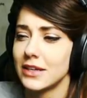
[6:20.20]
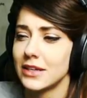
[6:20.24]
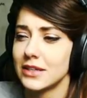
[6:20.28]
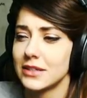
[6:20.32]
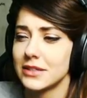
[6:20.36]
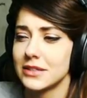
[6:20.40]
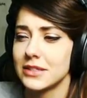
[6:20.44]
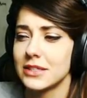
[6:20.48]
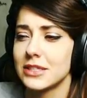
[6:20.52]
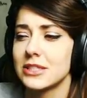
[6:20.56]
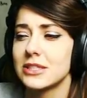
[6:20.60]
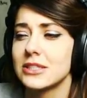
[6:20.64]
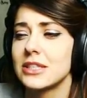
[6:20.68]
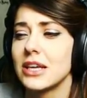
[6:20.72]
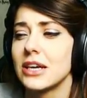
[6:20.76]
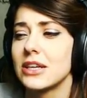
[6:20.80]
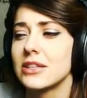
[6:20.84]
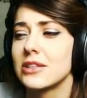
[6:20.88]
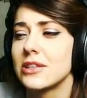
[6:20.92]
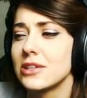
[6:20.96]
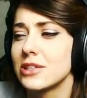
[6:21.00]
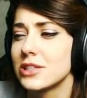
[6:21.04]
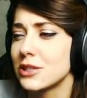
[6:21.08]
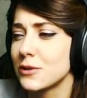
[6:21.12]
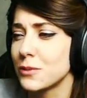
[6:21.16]

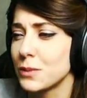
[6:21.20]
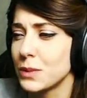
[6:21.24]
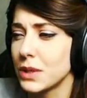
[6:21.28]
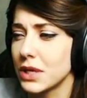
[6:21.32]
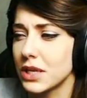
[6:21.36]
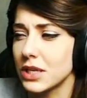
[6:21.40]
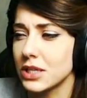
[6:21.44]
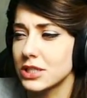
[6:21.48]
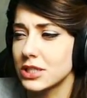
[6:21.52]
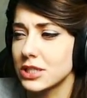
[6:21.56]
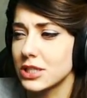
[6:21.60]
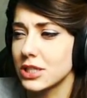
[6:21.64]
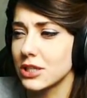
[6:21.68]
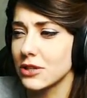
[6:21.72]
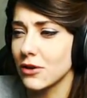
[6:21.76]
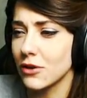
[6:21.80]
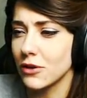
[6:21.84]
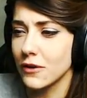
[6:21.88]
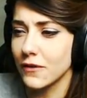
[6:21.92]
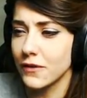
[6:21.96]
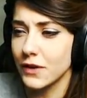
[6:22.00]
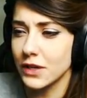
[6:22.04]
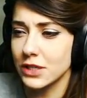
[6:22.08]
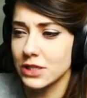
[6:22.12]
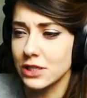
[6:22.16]
Niestety śmierć nie
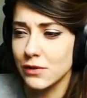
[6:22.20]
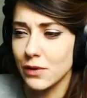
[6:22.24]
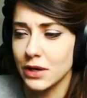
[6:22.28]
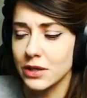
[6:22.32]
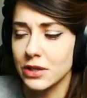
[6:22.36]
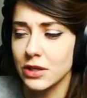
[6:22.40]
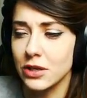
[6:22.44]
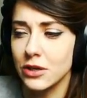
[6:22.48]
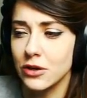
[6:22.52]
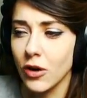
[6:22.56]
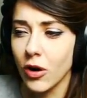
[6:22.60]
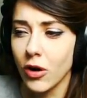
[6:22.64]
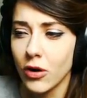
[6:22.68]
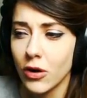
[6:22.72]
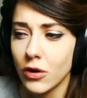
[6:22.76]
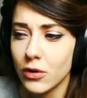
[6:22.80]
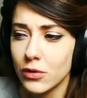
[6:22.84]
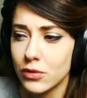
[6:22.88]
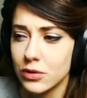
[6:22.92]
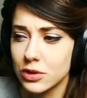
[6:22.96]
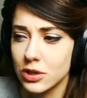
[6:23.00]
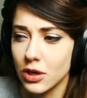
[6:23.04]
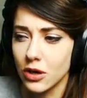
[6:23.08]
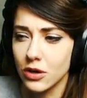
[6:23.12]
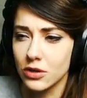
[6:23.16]
odwiedziła nikogo
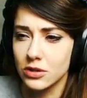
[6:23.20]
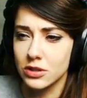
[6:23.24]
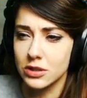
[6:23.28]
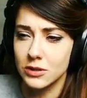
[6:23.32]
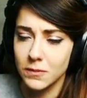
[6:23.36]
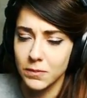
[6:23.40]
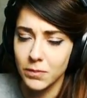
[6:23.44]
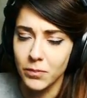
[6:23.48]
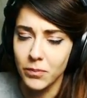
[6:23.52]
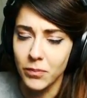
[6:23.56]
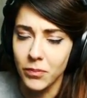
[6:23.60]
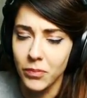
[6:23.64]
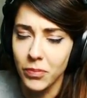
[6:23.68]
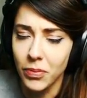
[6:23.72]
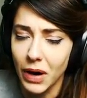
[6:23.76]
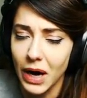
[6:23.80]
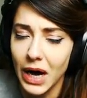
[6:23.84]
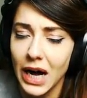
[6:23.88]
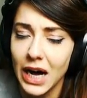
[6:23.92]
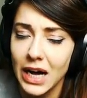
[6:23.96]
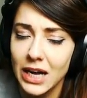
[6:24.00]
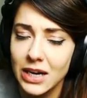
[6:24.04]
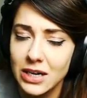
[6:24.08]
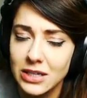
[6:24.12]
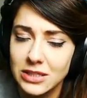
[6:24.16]
już od
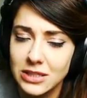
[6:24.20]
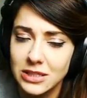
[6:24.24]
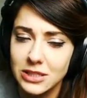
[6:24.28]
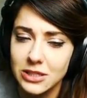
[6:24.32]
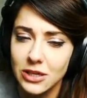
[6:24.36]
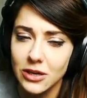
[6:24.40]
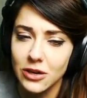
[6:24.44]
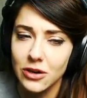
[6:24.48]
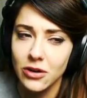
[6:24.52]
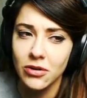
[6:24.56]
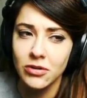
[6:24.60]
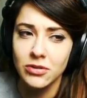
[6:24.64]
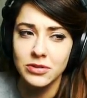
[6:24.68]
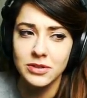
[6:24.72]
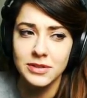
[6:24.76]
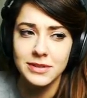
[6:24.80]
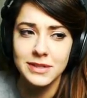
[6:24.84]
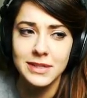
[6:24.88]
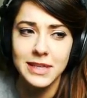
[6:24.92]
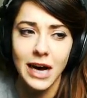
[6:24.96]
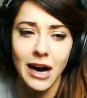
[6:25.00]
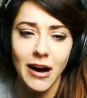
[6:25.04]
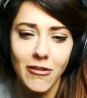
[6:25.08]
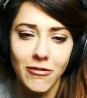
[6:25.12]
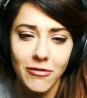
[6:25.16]
bardzo
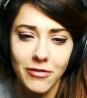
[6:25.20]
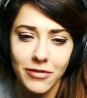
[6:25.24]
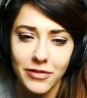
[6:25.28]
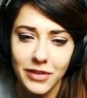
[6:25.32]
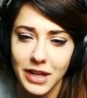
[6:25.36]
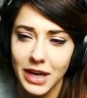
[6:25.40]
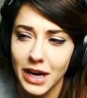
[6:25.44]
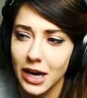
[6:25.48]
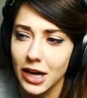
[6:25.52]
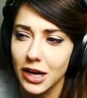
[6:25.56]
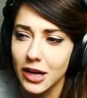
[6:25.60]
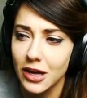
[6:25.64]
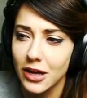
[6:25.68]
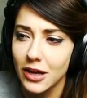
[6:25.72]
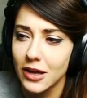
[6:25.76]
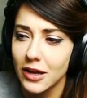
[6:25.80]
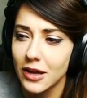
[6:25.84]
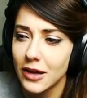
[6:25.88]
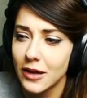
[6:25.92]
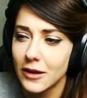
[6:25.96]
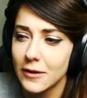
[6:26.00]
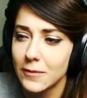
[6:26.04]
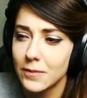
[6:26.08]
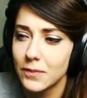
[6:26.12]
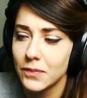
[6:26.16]
dawna.
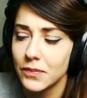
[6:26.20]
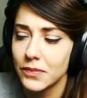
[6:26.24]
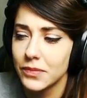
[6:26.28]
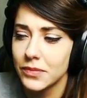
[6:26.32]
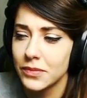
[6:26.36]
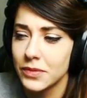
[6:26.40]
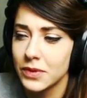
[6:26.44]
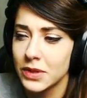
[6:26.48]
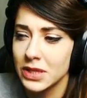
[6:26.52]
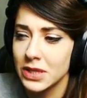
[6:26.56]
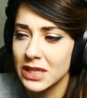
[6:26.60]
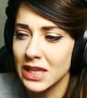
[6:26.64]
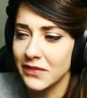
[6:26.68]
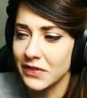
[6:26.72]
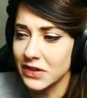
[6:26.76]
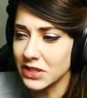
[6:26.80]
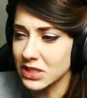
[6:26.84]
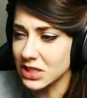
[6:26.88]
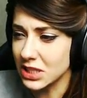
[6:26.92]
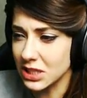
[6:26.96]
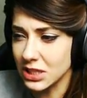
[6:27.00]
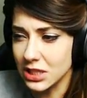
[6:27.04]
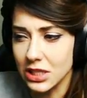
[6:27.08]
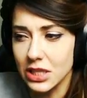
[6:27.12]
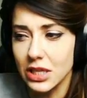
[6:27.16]

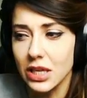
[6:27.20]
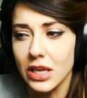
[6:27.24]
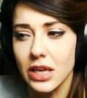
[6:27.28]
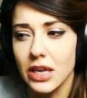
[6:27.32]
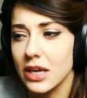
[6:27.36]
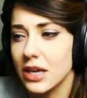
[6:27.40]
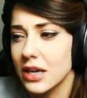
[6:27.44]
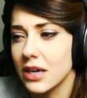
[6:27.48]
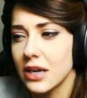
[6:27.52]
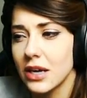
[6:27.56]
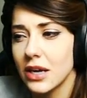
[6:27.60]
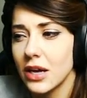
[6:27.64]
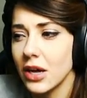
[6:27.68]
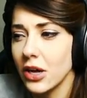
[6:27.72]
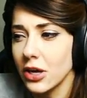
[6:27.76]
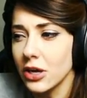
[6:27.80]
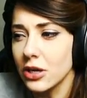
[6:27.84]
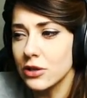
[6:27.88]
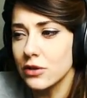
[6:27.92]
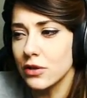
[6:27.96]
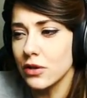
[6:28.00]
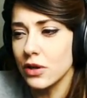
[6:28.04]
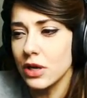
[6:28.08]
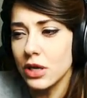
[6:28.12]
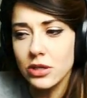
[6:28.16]
Nawet tych,
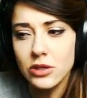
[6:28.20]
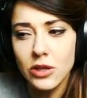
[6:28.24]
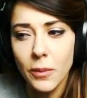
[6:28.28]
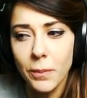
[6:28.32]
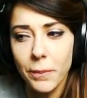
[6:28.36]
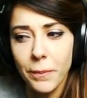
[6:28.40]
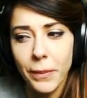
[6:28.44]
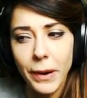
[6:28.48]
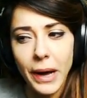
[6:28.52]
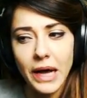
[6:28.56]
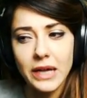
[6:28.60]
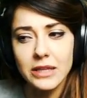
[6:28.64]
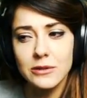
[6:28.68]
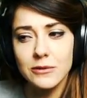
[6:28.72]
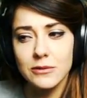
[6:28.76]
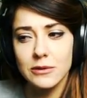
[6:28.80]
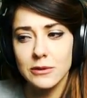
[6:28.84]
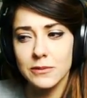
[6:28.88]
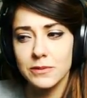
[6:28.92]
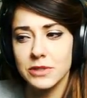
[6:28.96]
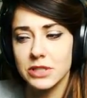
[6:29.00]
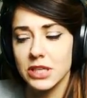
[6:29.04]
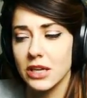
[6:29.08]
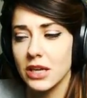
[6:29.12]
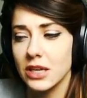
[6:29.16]
których dopadły
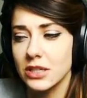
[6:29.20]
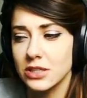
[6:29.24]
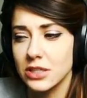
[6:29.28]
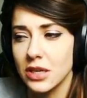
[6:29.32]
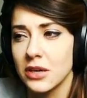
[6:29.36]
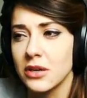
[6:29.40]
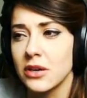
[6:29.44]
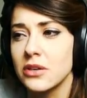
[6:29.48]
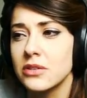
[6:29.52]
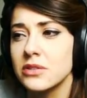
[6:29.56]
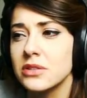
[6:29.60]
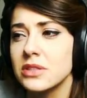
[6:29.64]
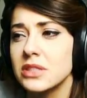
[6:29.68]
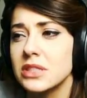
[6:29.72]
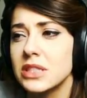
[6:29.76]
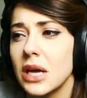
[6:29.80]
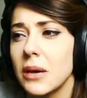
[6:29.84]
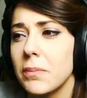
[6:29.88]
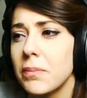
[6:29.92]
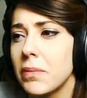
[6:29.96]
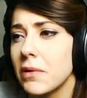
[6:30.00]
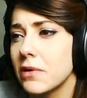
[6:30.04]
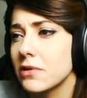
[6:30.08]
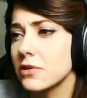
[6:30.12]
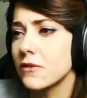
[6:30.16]
przerażające
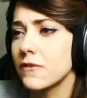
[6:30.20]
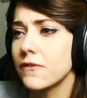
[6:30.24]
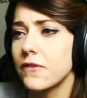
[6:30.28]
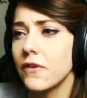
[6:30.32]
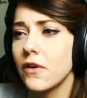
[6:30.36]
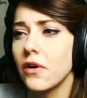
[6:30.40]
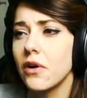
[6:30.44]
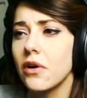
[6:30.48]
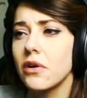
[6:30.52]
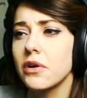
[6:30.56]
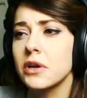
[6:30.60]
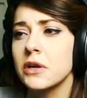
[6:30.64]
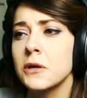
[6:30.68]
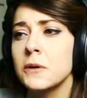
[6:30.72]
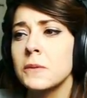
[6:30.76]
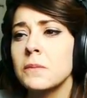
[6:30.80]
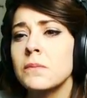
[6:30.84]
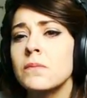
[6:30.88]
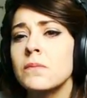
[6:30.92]
potwory.